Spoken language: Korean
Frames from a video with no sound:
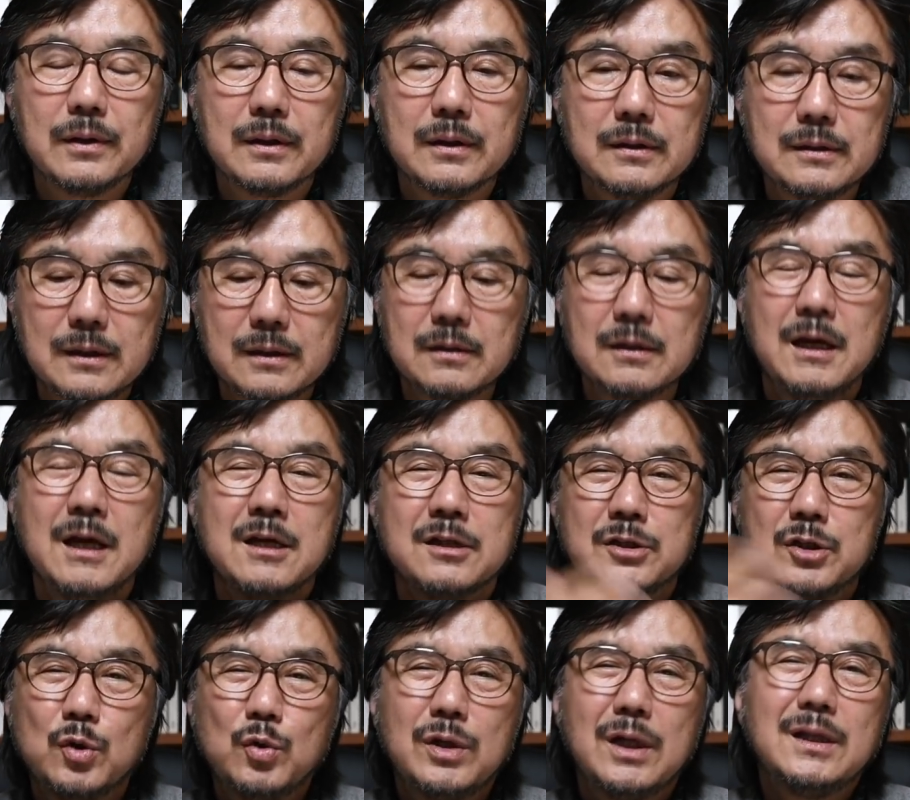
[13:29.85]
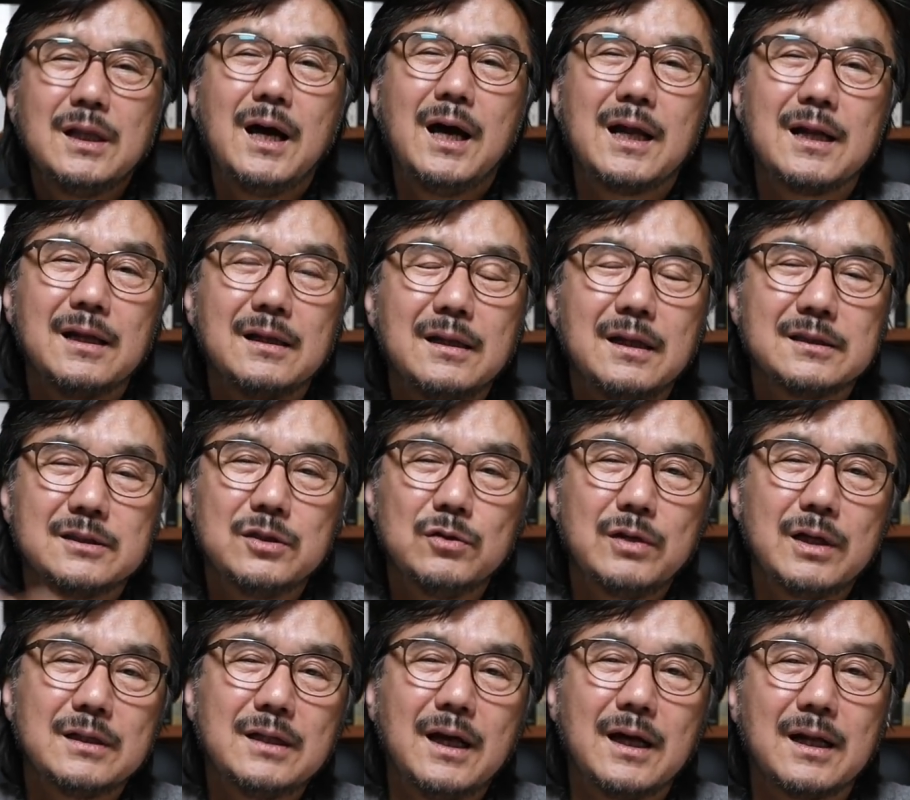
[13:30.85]
근데 지원하다 안
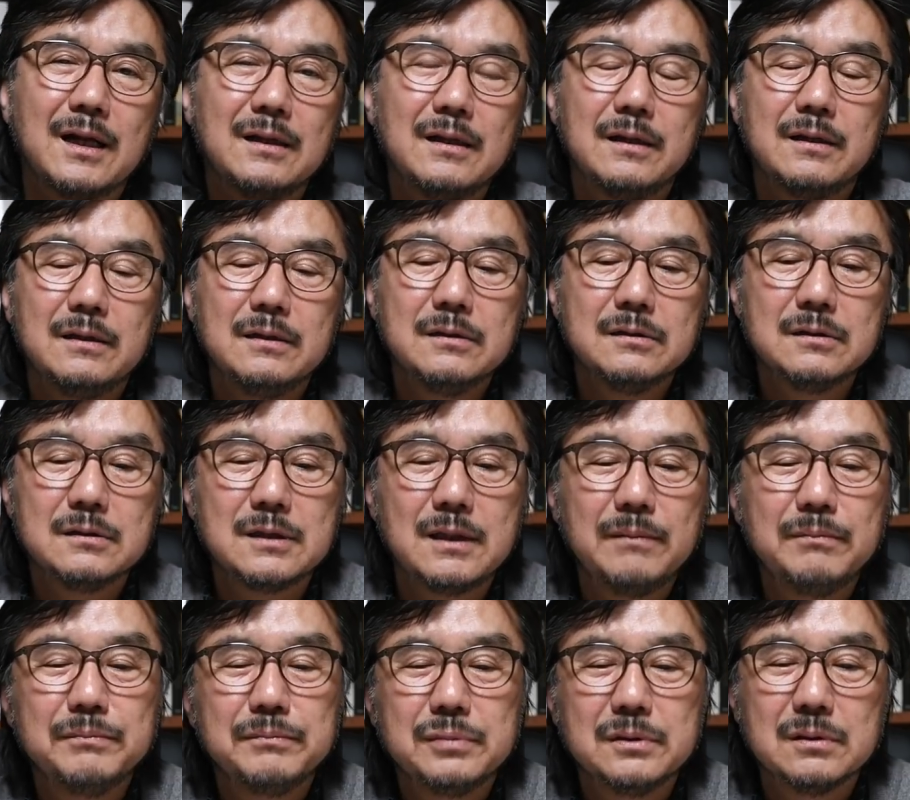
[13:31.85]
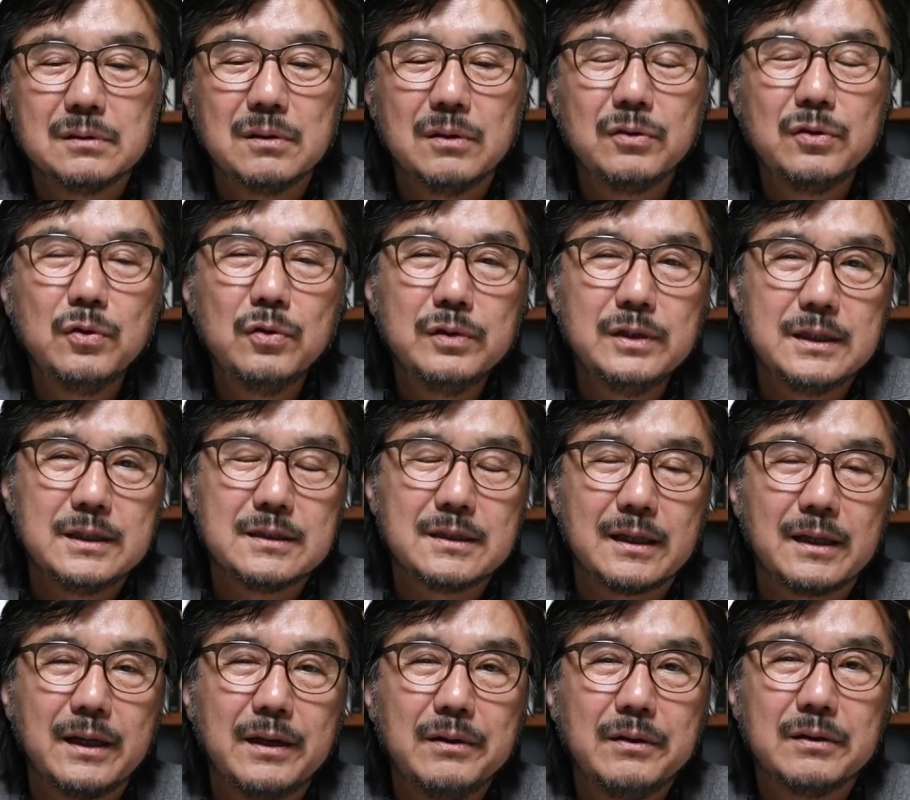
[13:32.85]
하다 이것 참 어려운
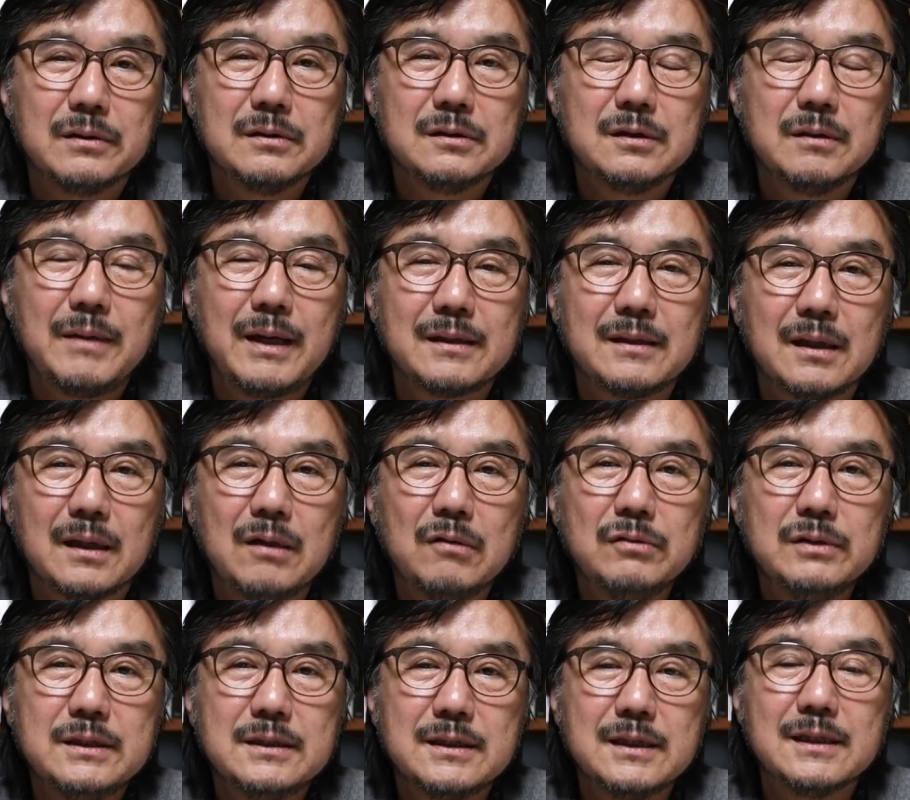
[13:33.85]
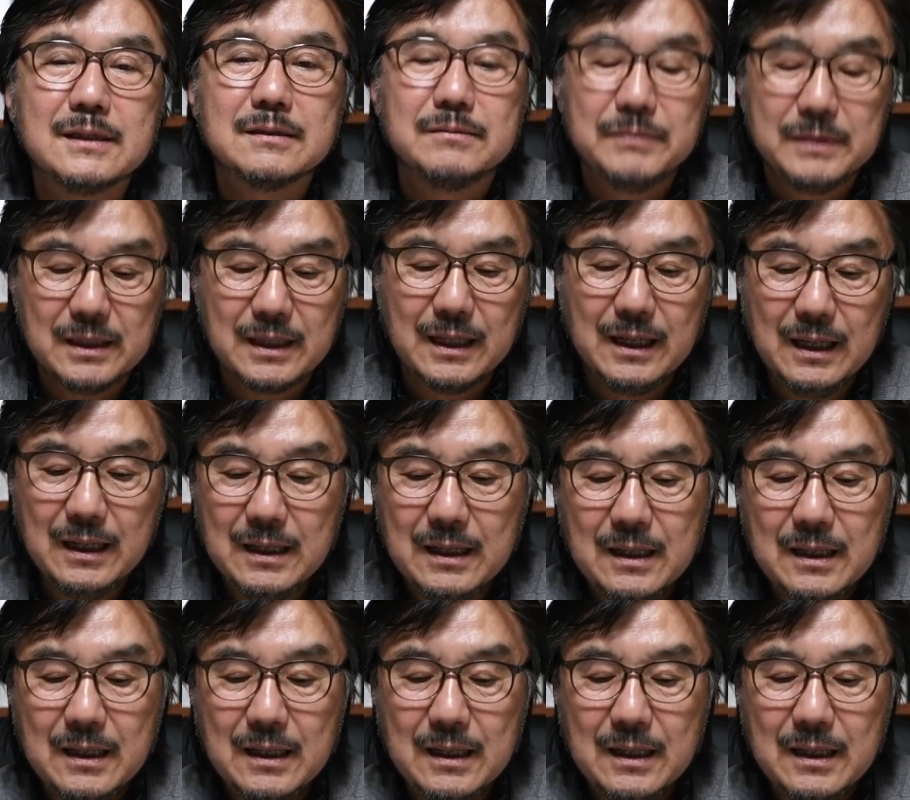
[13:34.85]
일이잖아요. 그거 참 안타까운 일이지 않습니까?